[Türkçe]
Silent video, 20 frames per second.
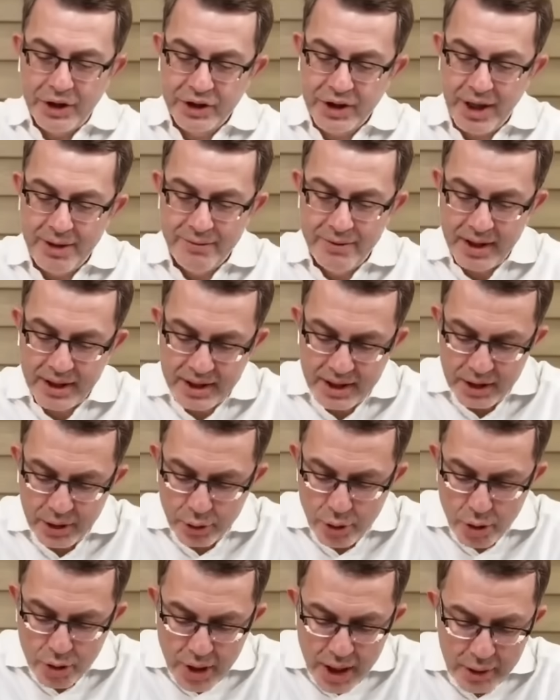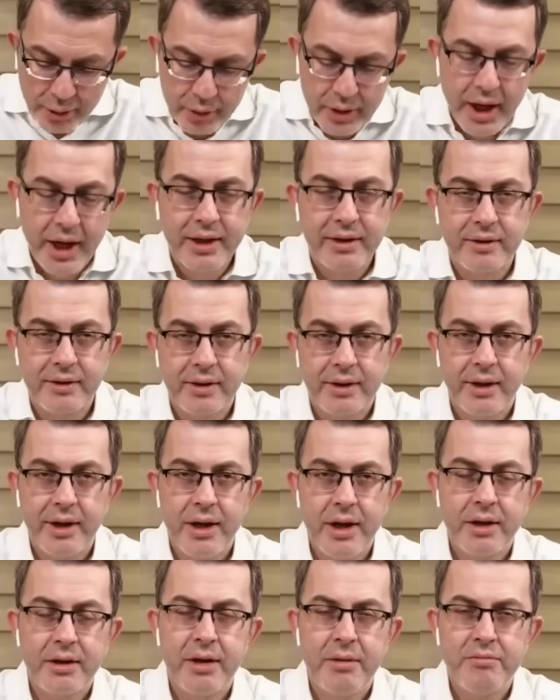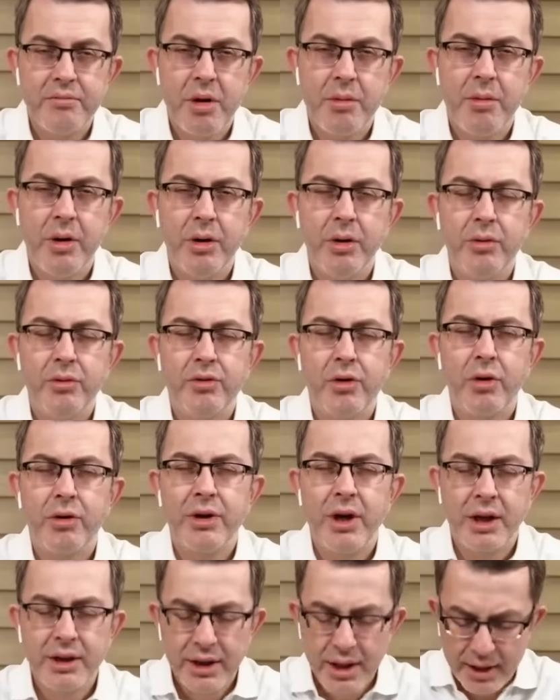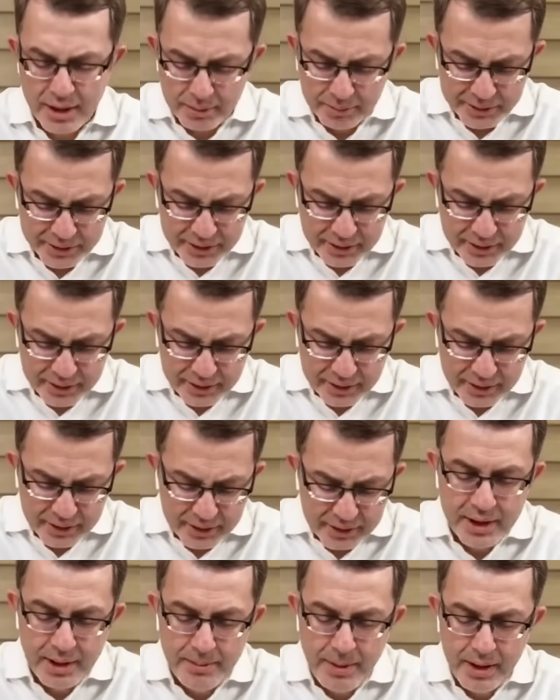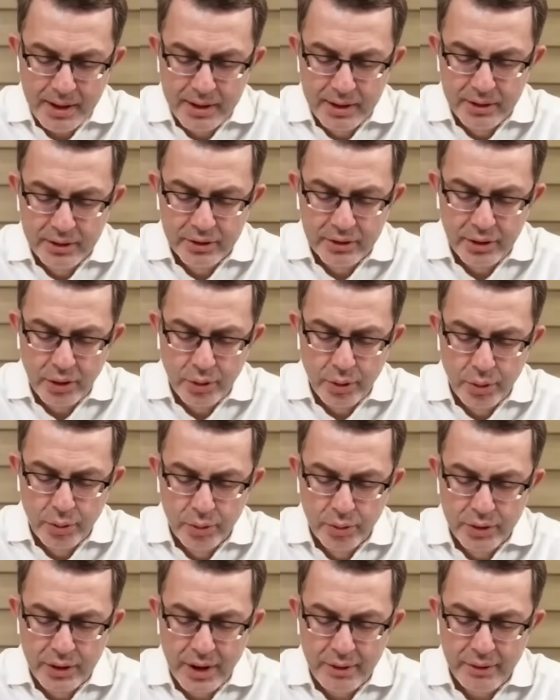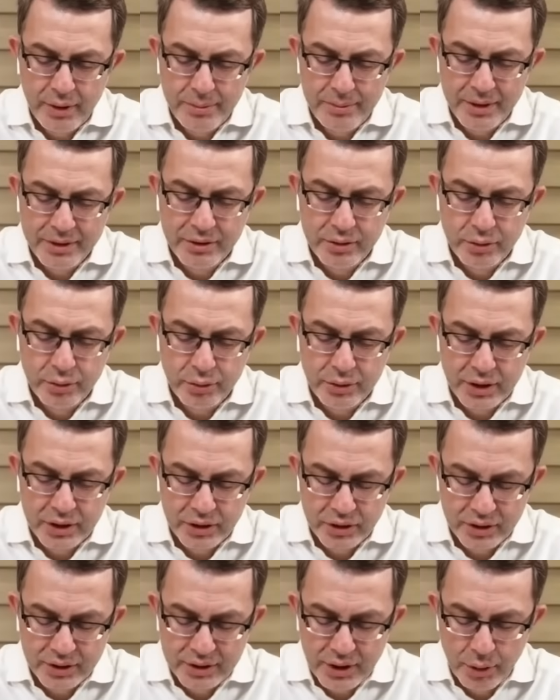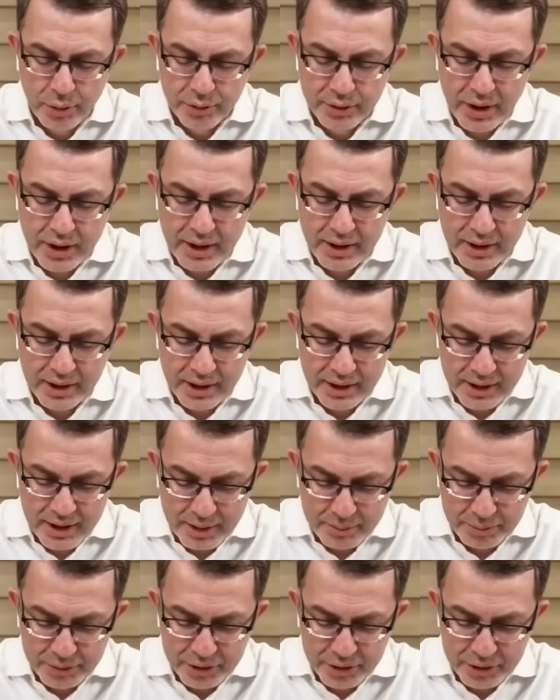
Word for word: Başkan Vekili Gökhan Günaydın. Ekrem İmamoğlu'nun çok yakın adamıdır. Kemal Kılıçdaroğlu'nun devrilmesi sürecinde ortak hareket